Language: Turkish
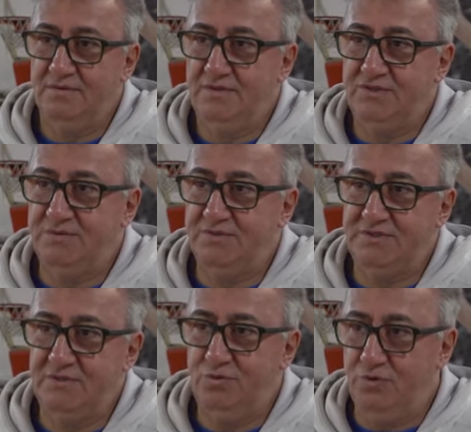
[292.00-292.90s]

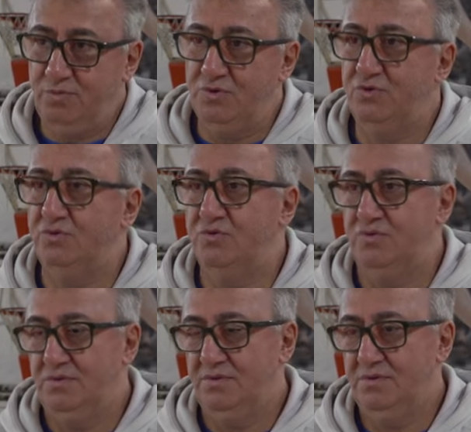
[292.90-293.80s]
içimizde büyük bir gurur
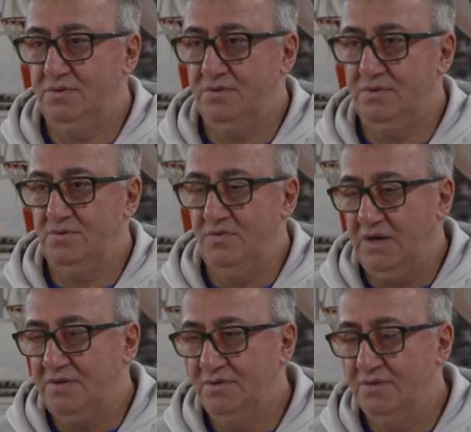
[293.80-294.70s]

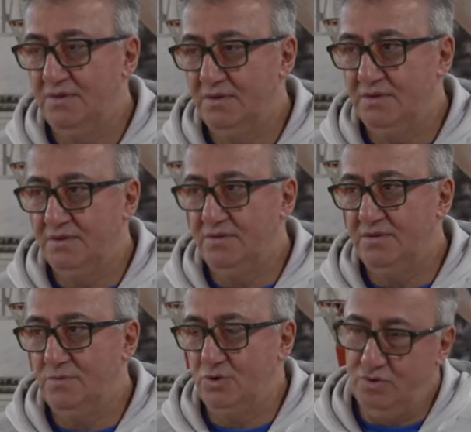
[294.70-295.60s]
var. E,
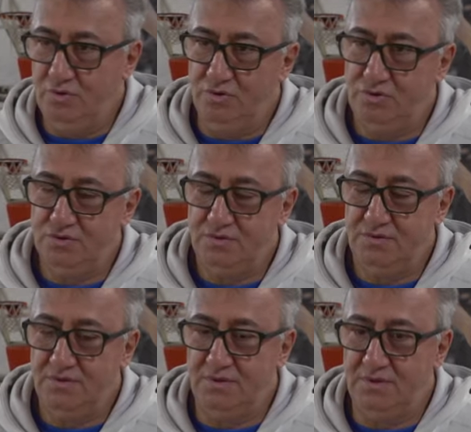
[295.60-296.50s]
mutluyuz.
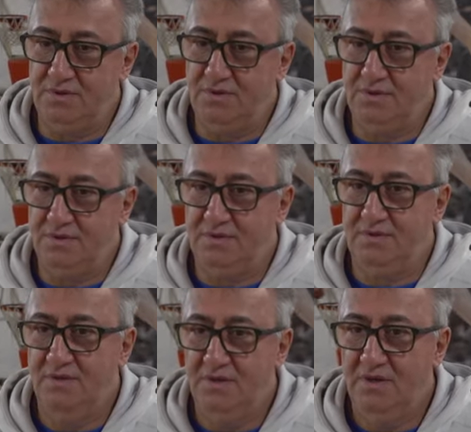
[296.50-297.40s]
E,
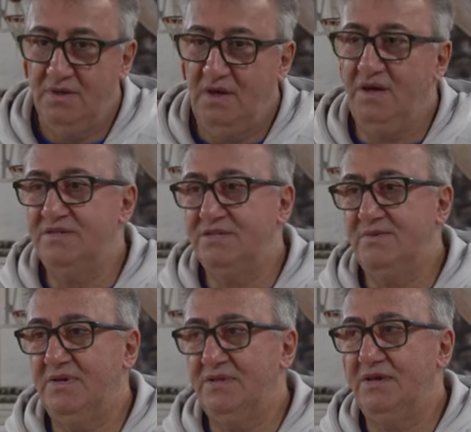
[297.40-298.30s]
aynı
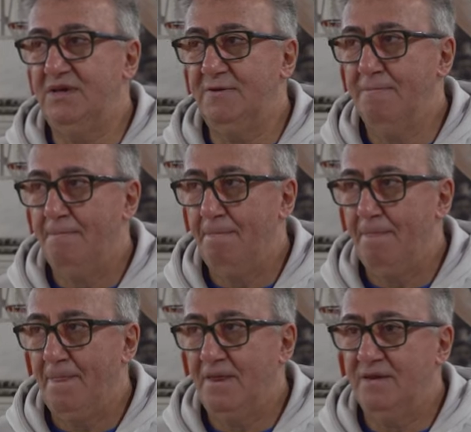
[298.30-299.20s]
zamanda
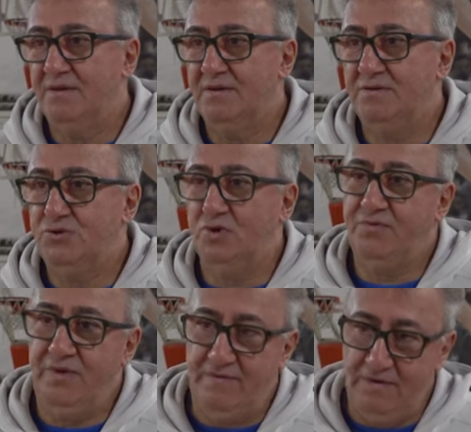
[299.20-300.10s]
çok
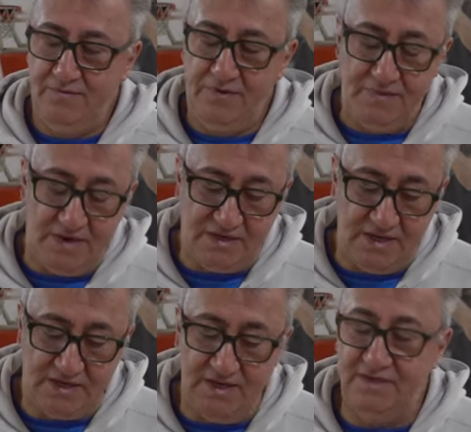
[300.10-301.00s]
vefa,
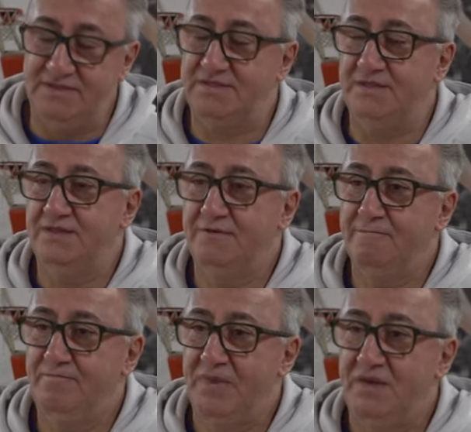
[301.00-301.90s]
vefakar kendisi.
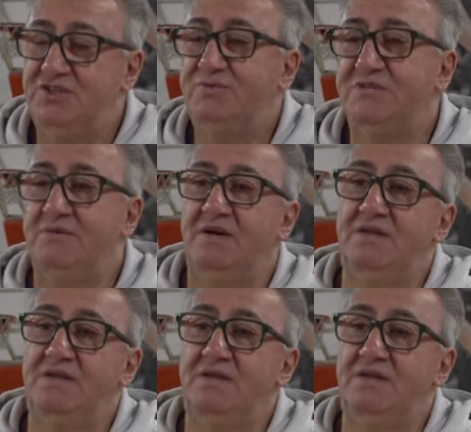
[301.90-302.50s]
Hiçbir zaman